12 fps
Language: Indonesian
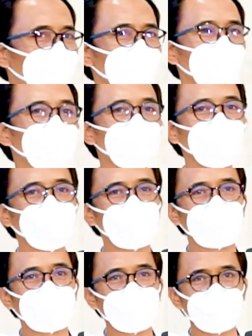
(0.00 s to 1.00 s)
menurut
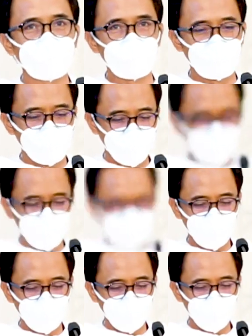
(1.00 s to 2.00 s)
mereka.
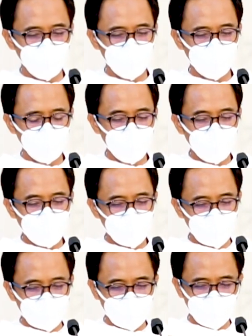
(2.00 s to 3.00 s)

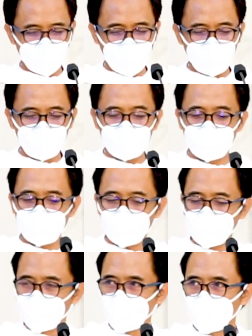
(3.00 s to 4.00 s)
Dan ketika
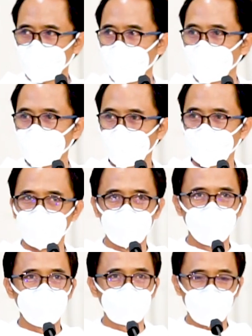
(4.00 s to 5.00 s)
Petrus salah
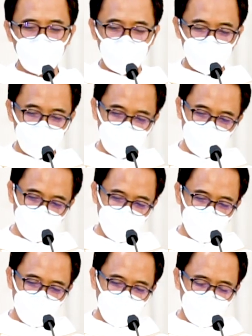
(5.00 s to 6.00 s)
menjawab,
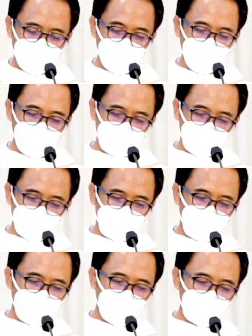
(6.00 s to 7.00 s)

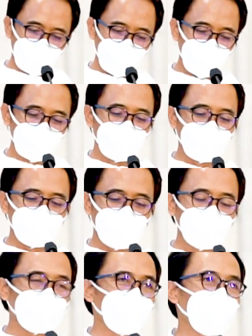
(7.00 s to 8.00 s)
Yesus menegurnya
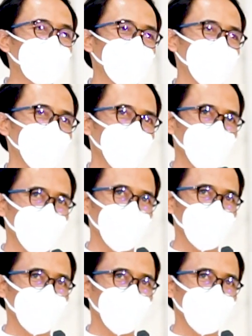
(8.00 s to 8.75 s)
dengan keras.